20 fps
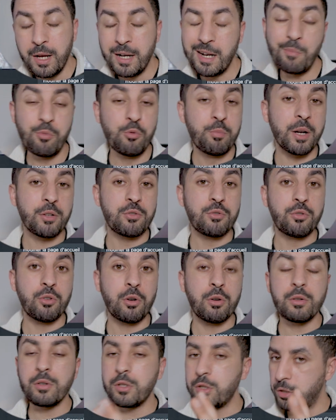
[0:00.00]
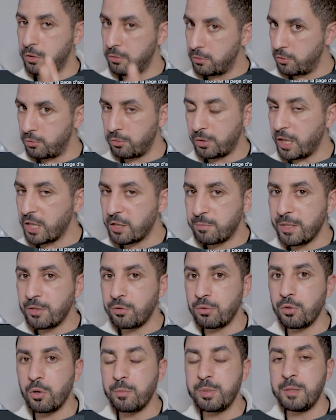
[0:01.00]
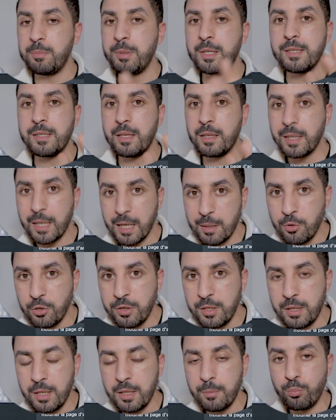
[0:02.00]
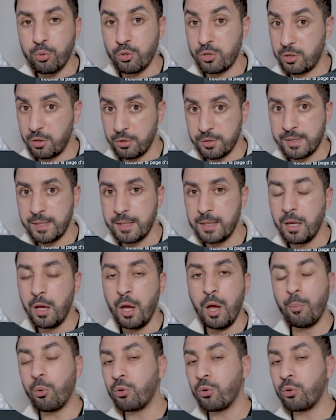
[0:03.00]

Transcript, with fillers: La plupart du temps, je ne crache pas sur le dropshipping, c'est une très bonne idée pour se lancer,